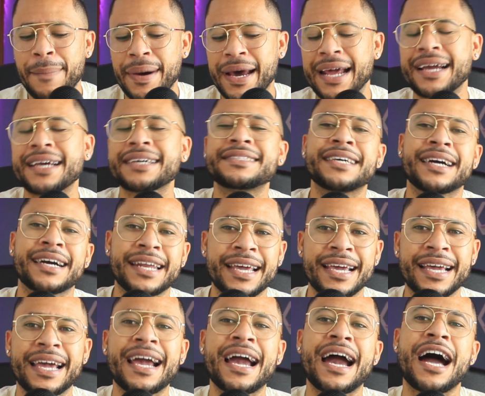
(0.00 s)
para que se
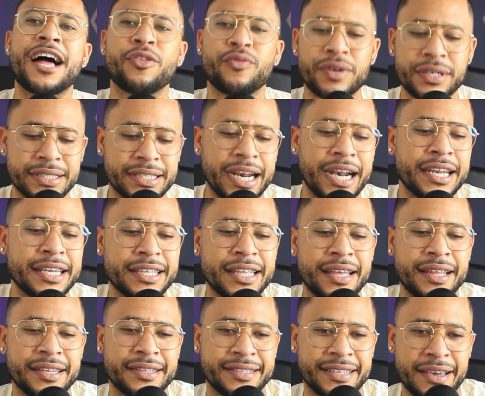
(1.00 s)
agreguen a nuestra
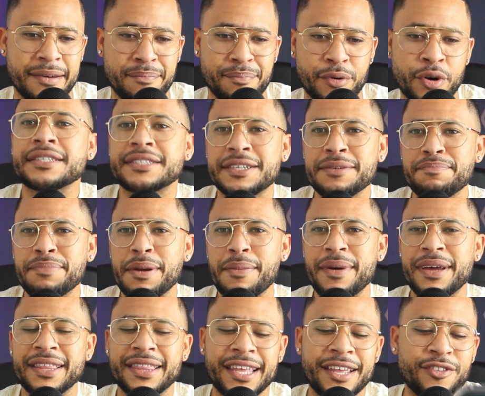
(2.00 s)
línea de tiempo.
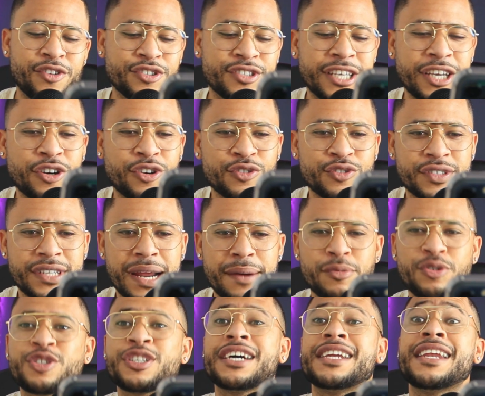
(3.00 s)
Simplemente nos
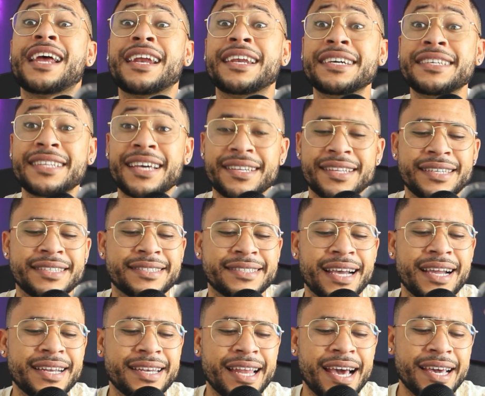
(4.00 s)
encontramos en la línea del
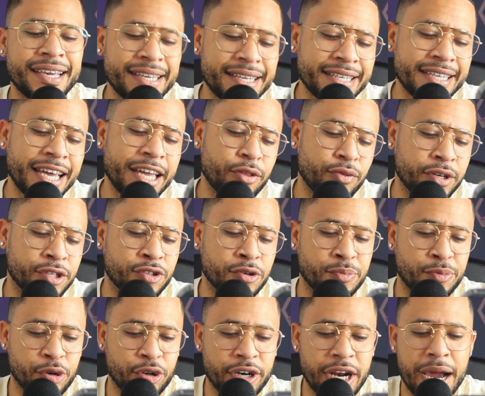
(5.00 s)
timeline y en
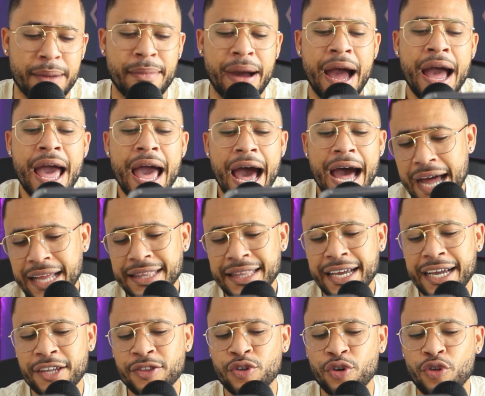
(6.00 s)
nuestro programa.
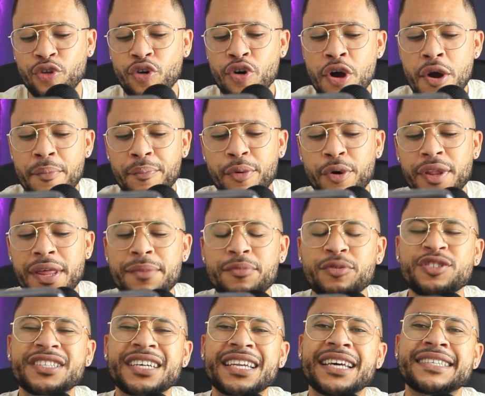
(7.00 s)
Antes que todo,
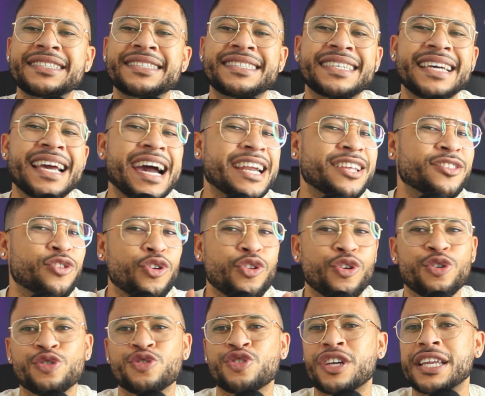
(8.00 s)
podemos silenciar
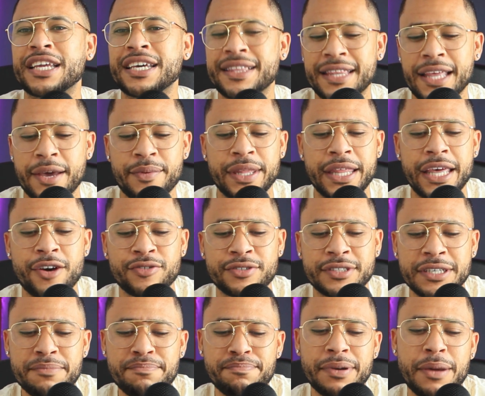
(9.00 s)
todos los clips de video
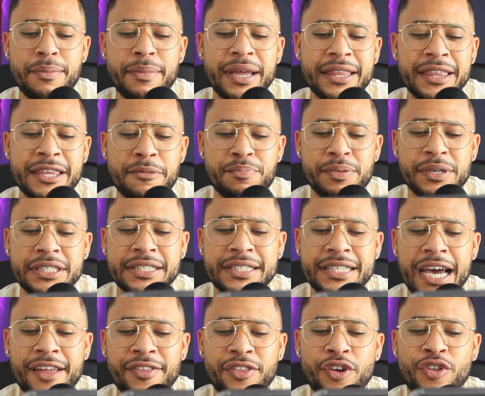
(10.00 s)
simplemente
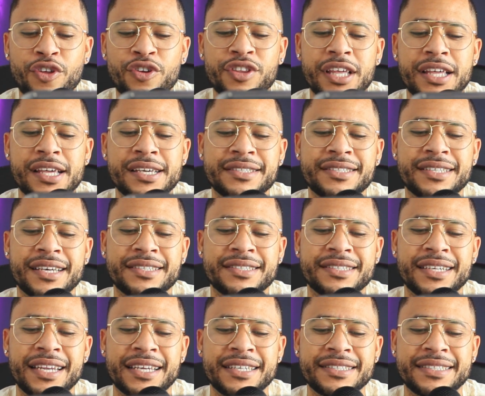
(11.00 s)
pinchando donde dice
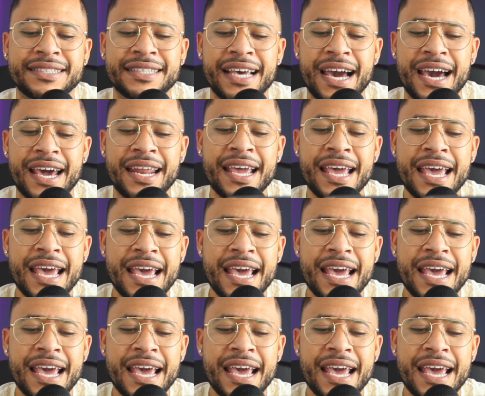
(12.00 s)
silenciar